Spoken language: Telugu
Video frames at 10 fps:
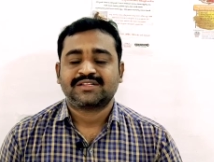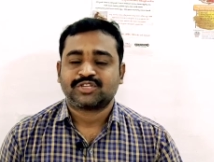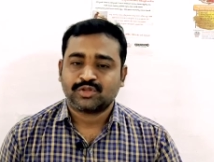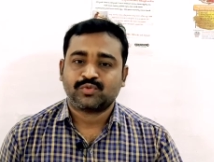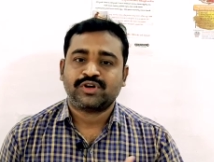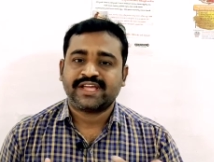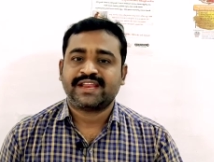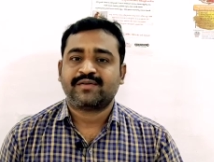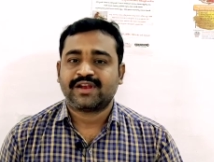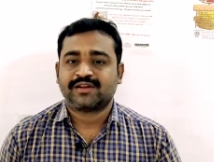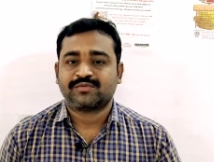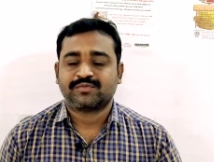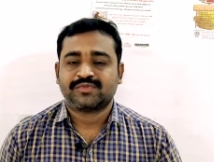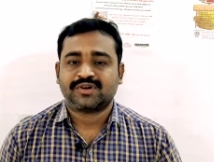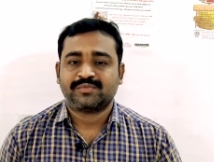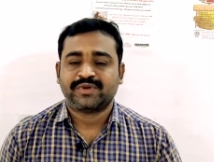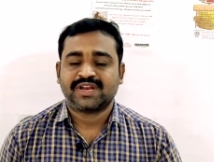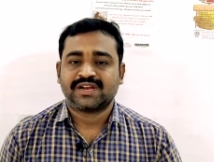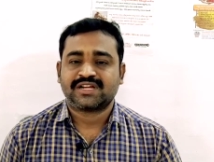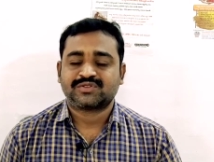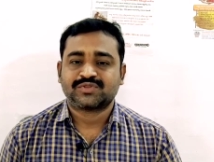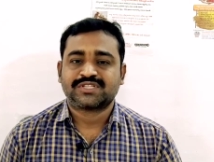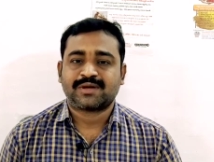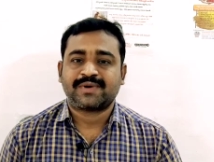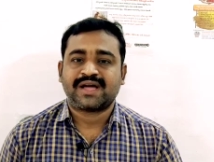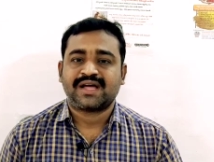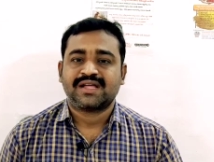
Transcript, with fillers: చదువు ఉంటేనే వాళ్ళను పిల్లలుగా చూస్తామా